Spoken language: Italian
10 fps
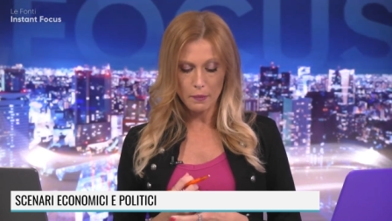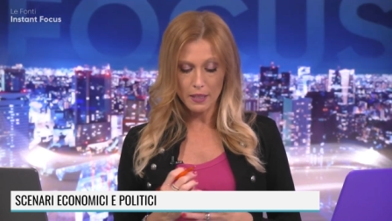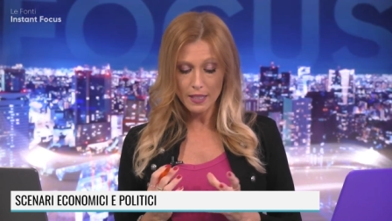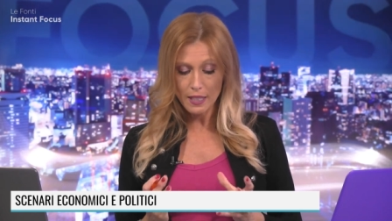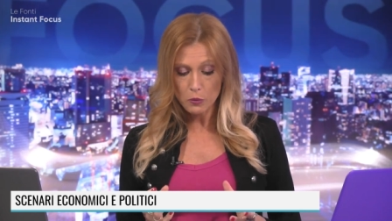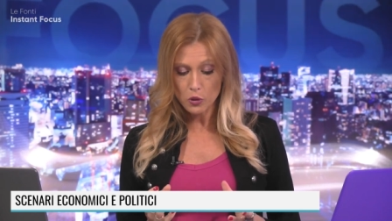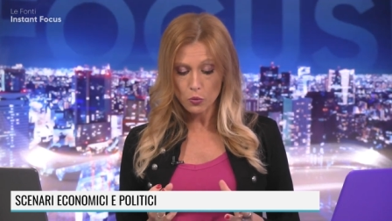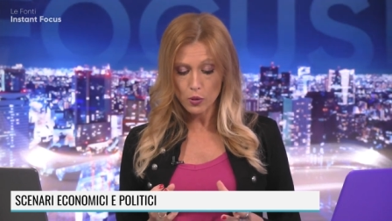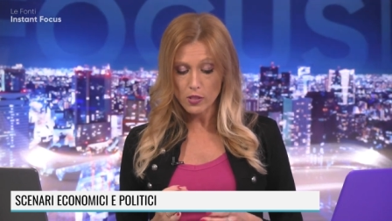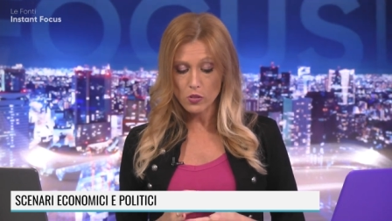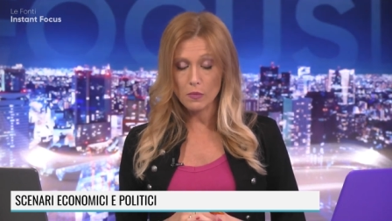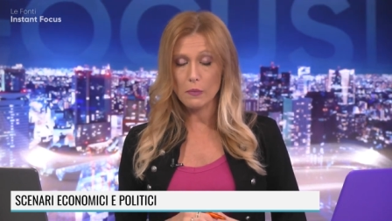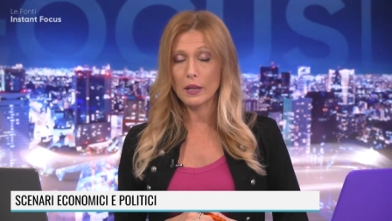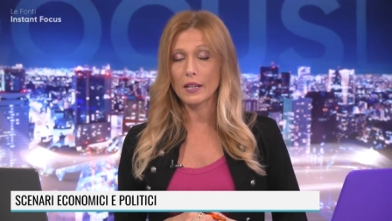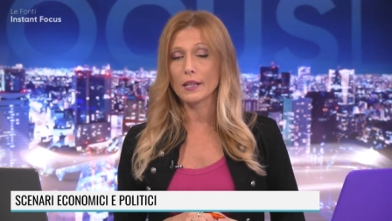Parleremo di questo
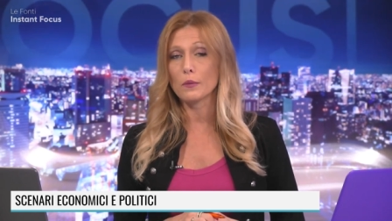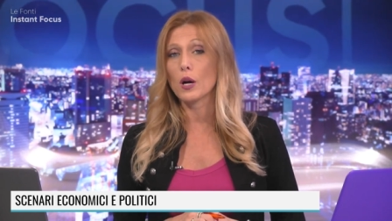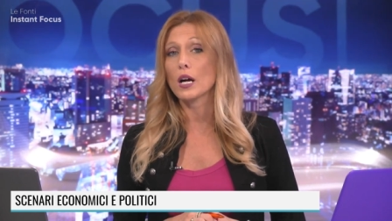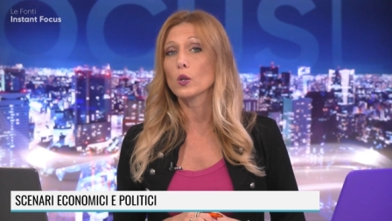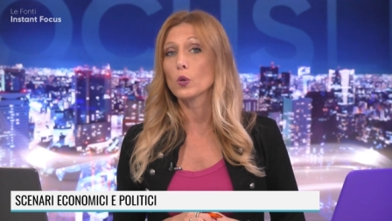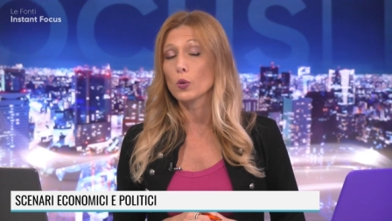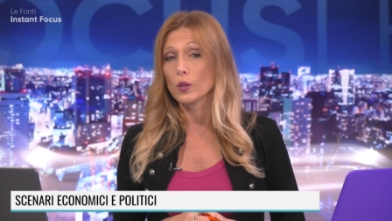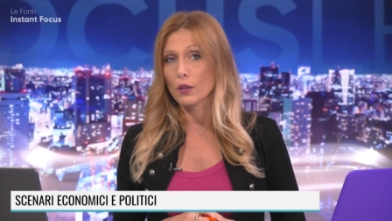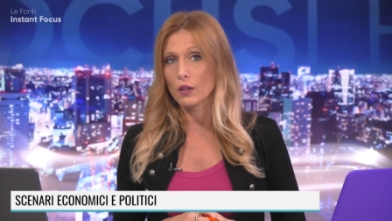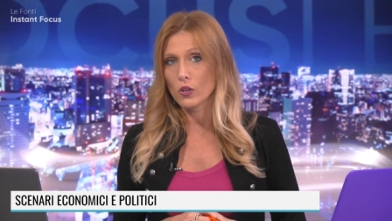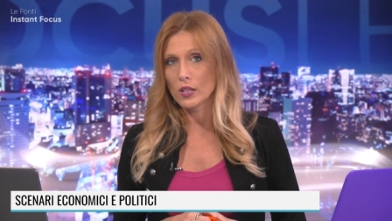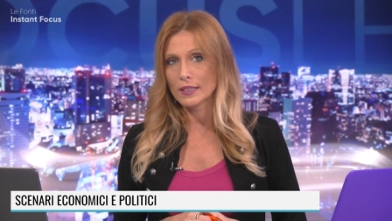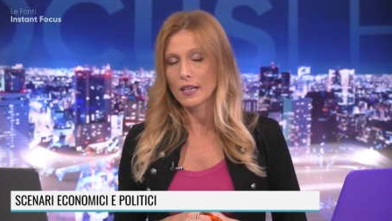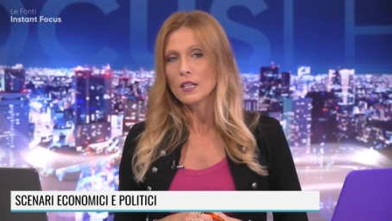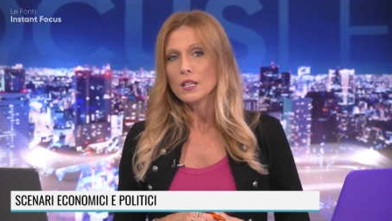ma parleremo ancora una volta